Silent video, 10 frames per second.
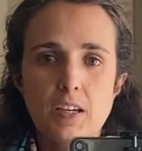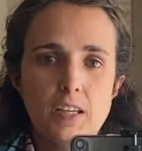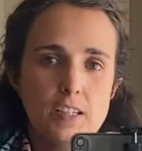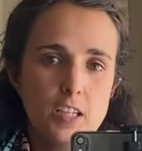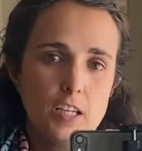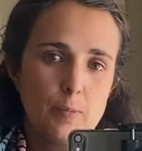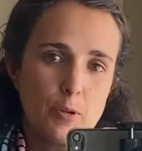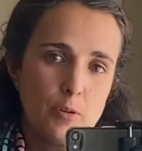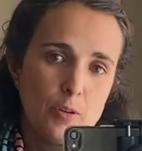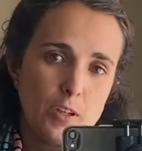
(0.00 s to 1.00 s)
y este
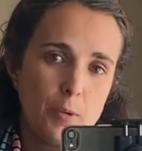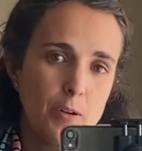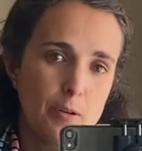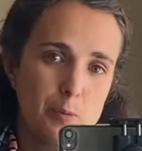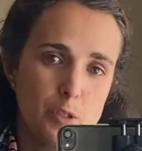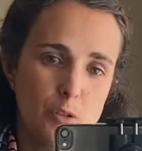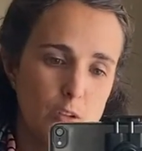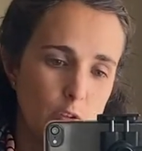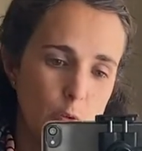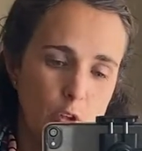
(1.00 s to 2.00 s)
pañuelo que también lo habéis visto ya,
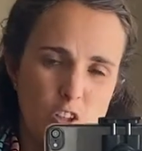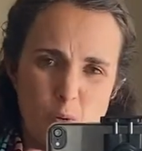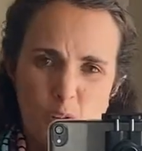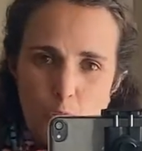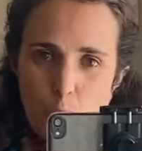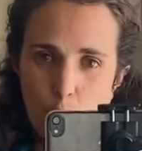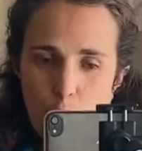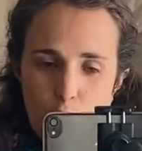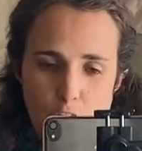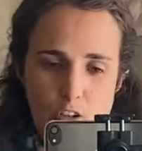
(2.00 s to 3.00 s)
hoy no me lo he quitado porque tengo un poco
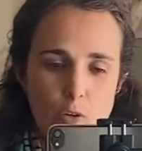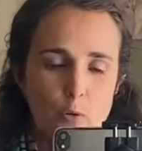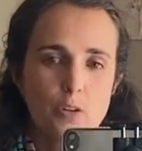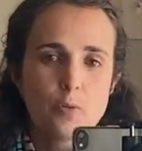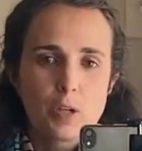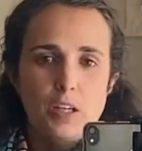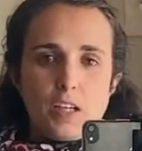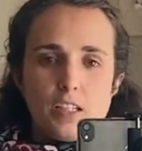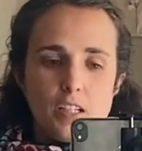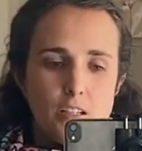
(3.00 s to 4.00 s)
de frío en el cuello
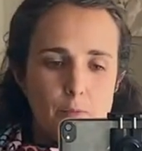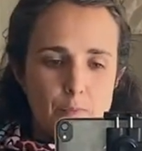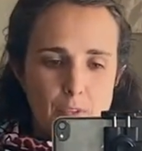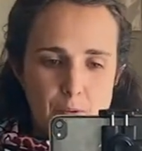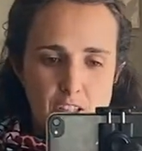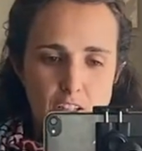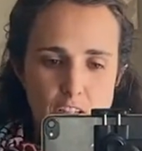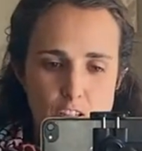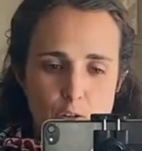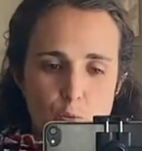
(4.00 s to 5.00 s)
porque esta camiseta tiene
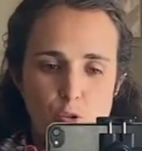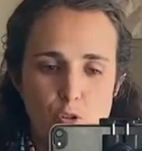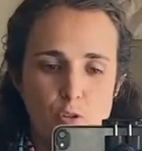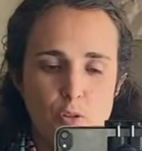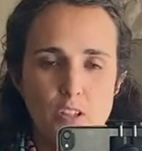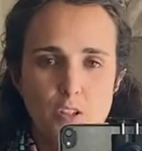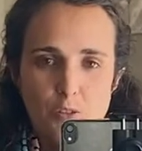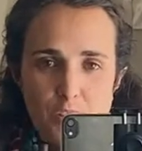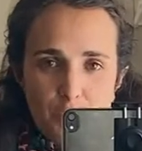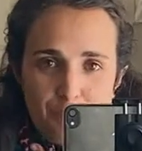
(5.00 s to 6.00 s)
así como mucho escote y
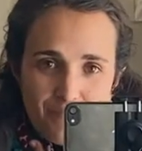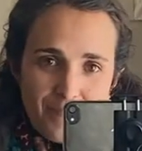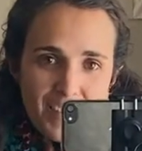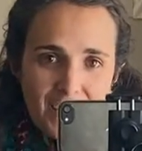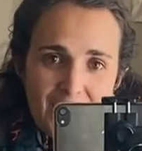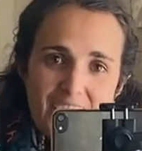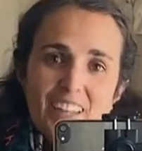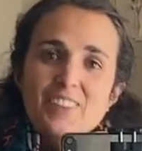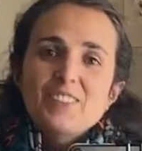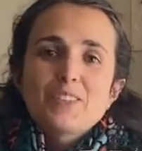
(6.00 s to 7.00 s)
entonces
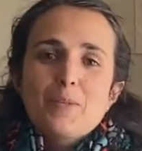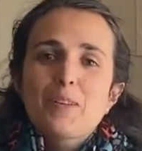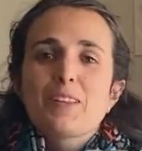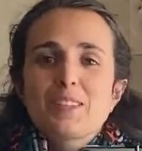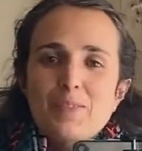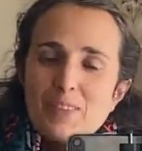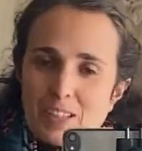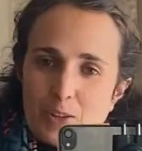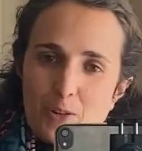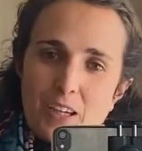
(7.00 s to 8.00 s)
como que me apetece estar más
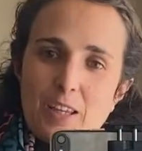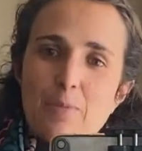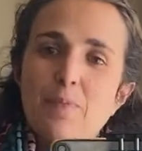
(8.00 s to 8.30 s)
recogida.